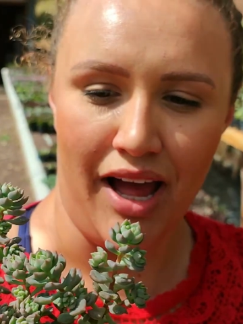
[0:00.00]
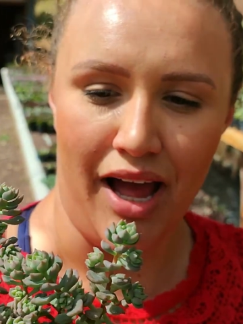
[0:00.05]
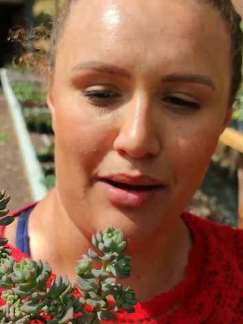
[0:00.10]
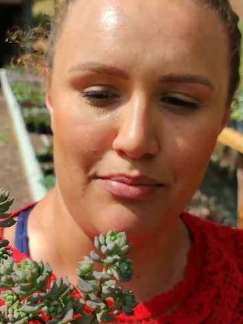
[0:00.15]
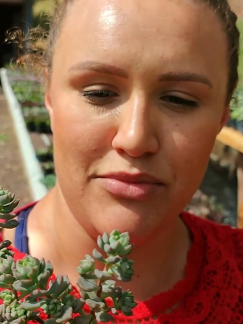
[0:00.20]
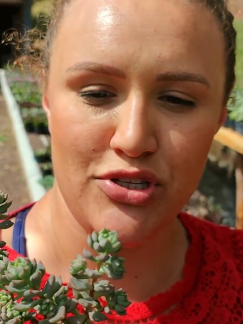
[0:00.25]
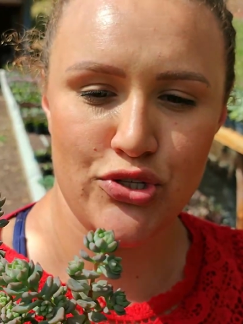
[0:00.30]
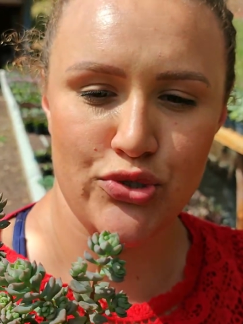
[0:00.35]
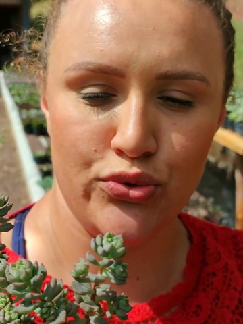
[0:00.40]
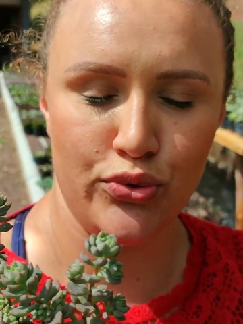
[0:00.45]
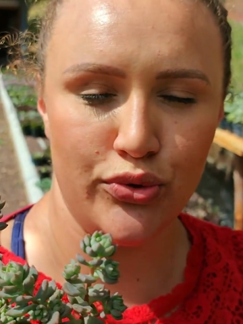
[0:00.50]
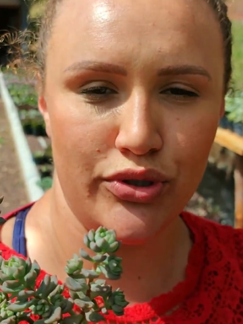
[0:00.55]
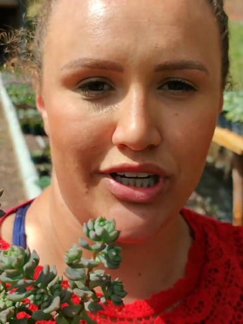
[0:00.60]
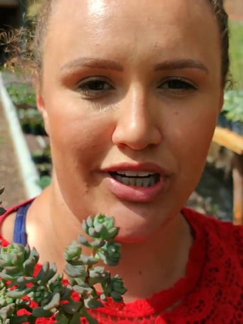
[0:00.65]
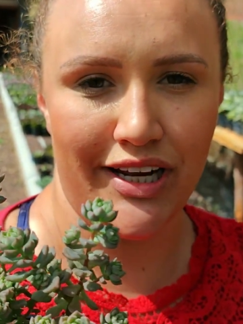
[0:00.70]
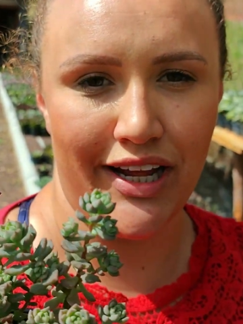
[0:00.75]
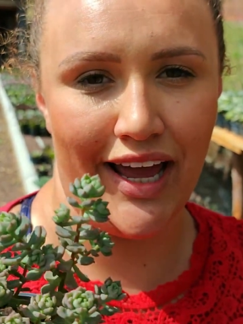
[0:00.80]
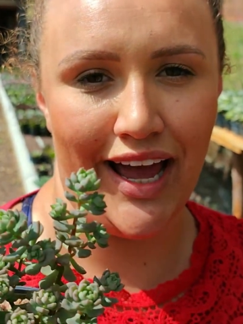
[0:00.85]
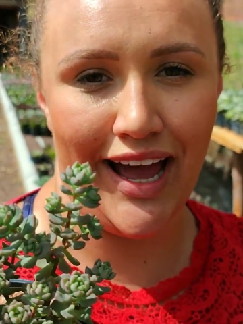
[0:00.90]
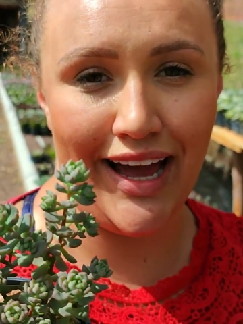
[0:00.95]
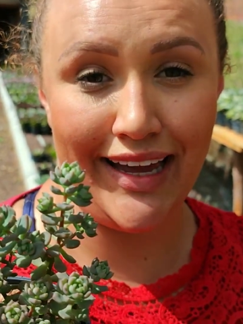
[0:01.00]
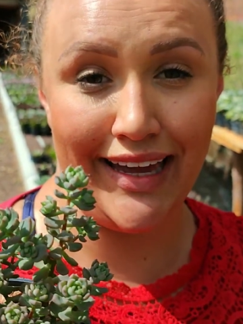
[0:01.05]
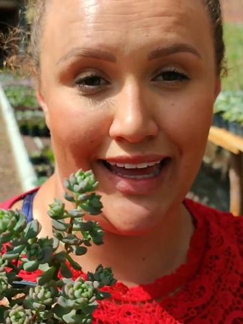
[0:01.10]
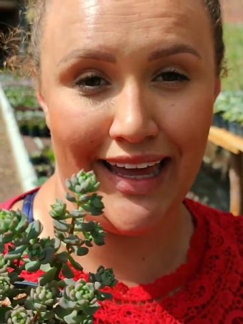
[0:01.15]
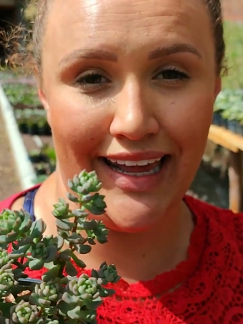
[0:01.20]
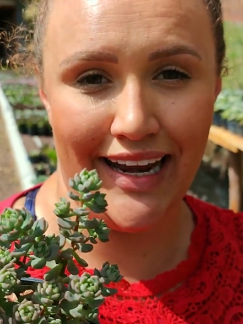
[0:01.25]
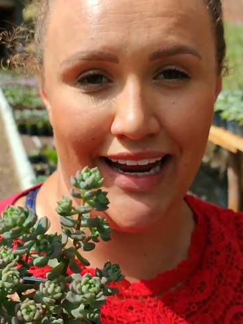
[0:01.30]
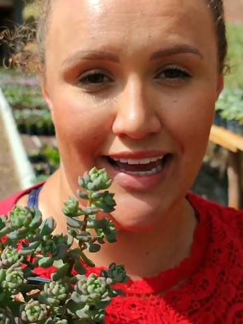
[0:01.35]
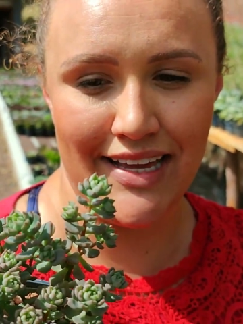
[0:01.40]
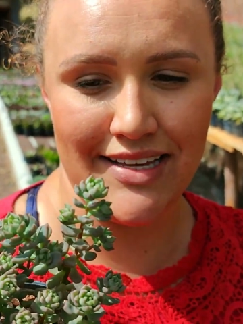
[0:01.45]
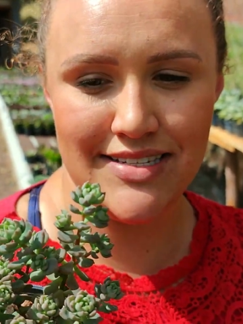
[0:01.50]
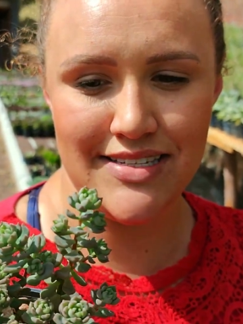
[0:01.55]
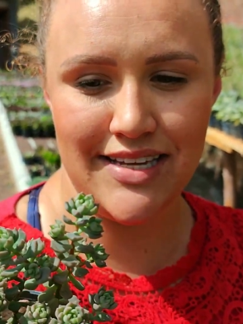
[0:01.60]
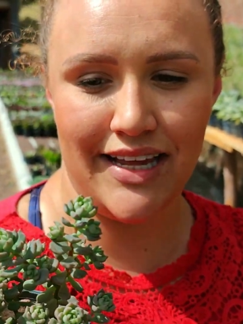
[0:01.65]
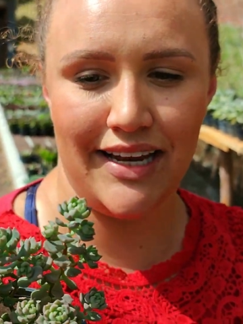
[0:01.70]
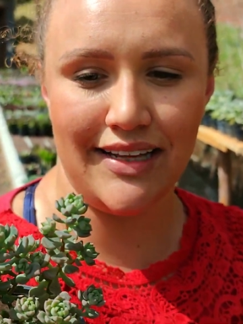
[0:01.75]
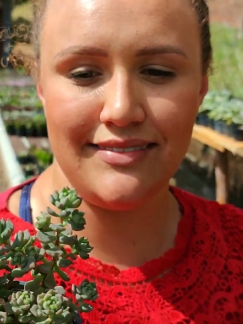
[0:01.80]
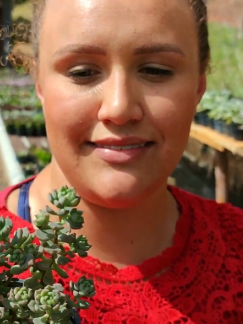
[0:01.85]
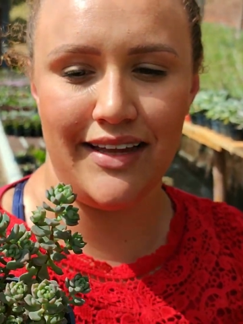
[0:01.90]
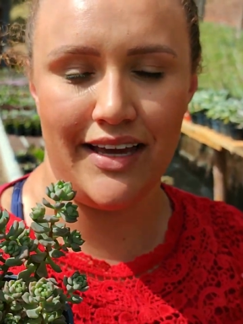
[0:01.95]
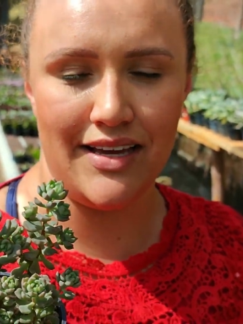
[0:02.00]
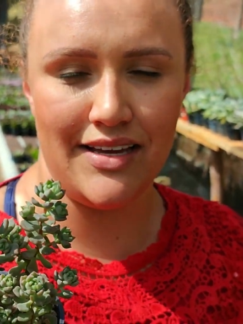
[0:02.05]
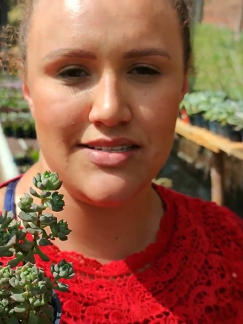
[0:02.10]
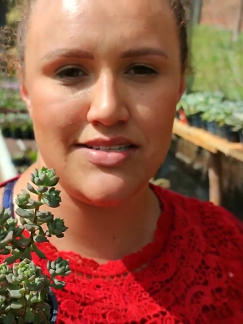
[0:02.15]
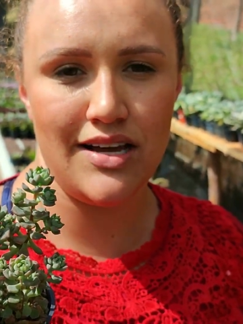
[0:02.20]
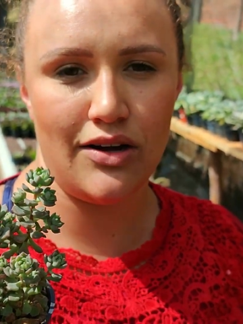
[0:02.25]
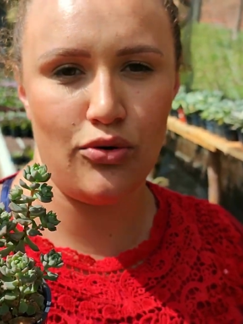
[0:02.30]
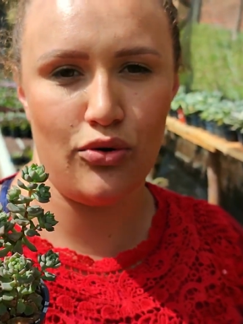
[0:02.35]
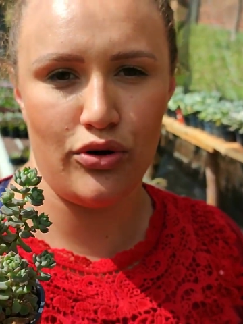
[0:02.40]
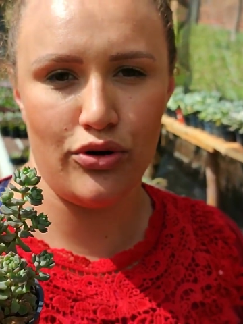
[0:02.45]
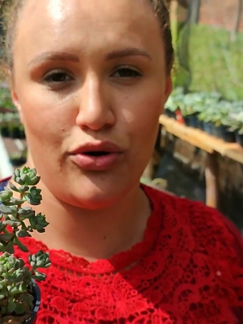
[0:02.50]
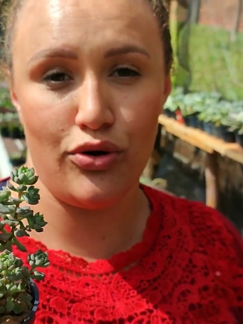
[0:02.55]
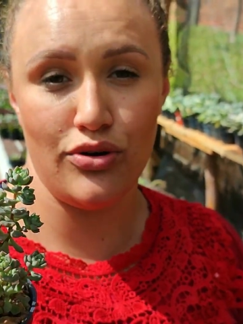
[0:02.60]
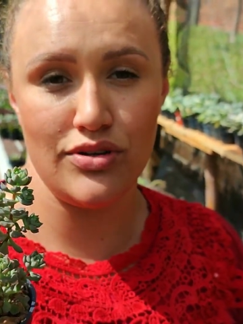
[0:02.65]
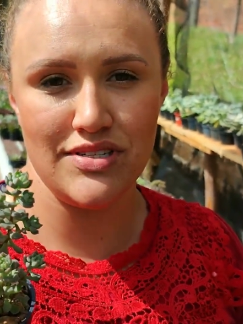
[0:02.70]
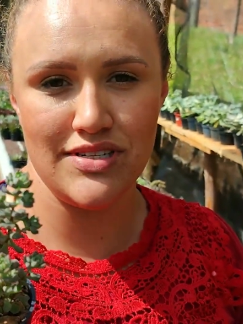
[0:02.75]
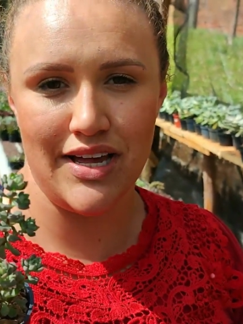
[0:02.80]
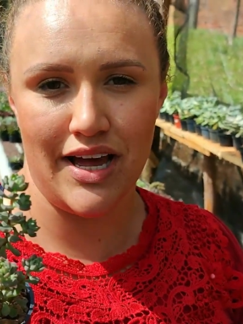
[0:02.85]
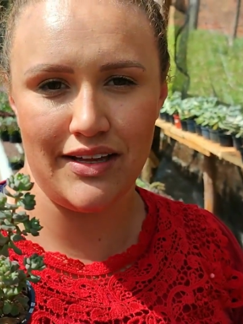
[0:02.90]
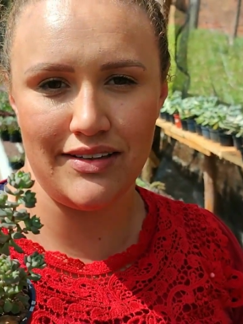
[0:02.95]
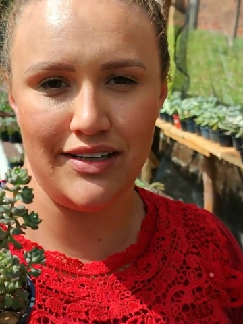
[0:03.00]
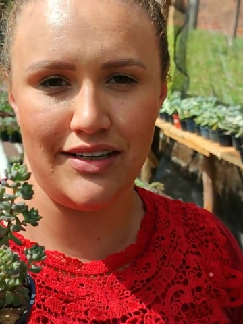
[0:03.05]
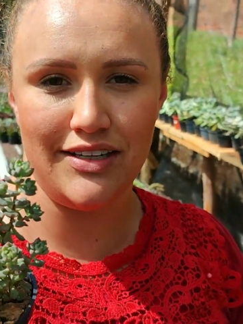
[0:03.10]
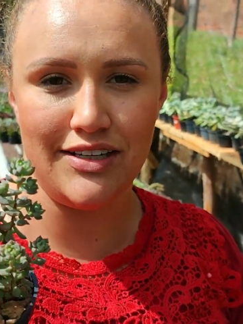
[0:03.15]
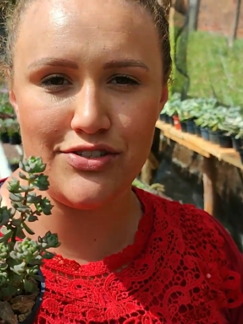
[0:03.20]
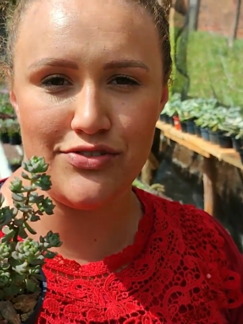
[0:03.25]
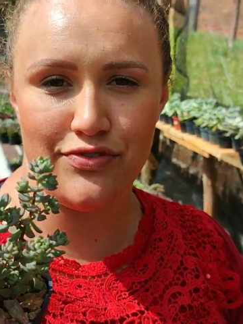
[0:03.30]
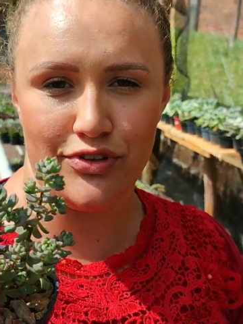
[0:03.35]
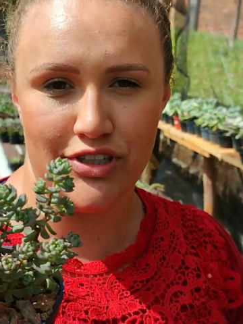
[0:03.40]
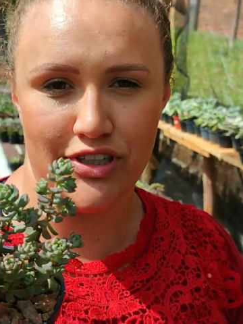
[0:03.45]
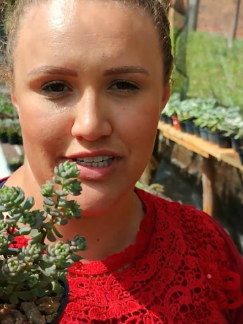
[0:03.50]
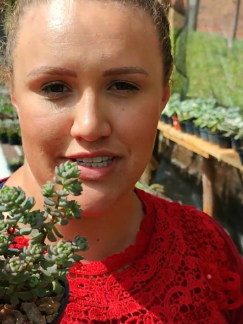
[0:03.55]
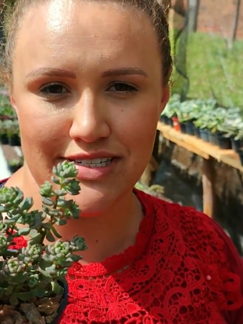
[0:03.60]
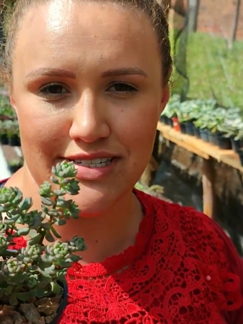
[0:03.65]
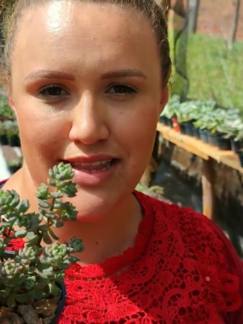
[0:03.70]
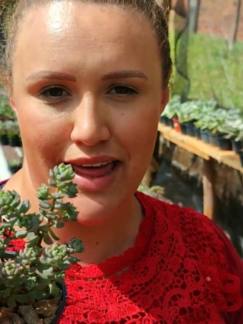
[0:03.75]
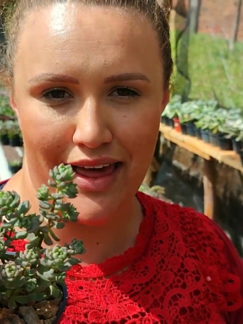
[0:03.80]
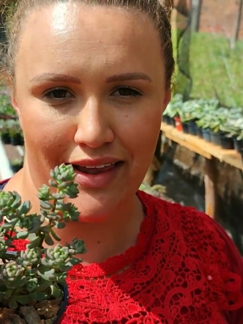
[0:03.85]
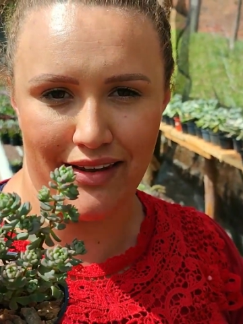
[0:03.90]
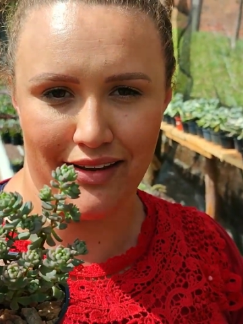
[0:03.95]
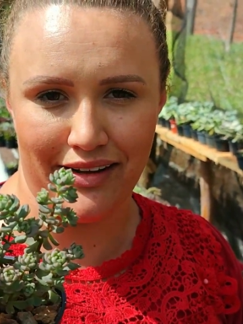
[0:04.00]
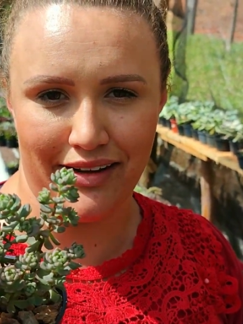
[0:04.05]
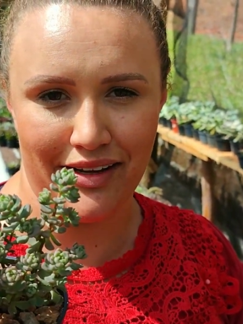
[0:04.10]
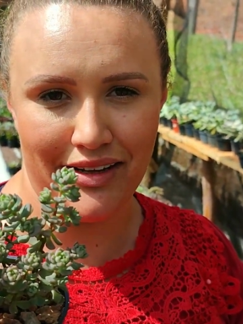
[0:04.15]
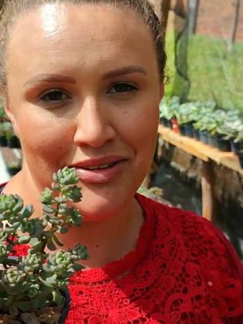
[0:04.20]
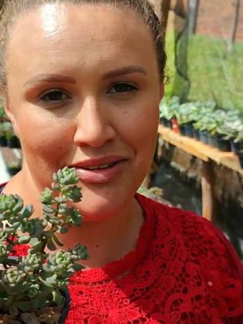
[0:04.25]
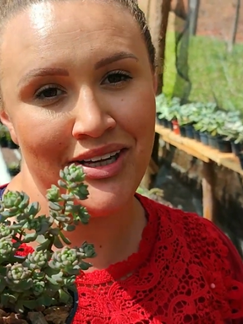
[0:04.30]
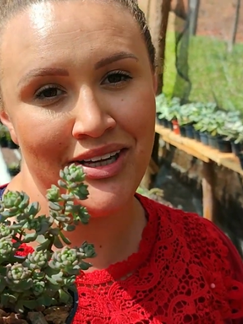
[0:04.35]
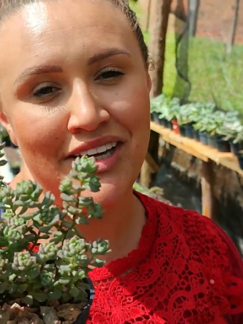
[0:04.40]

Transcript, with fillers: a mistura, né? A querência, ela tem essa cor rosada aí nas folhinhas dela, né?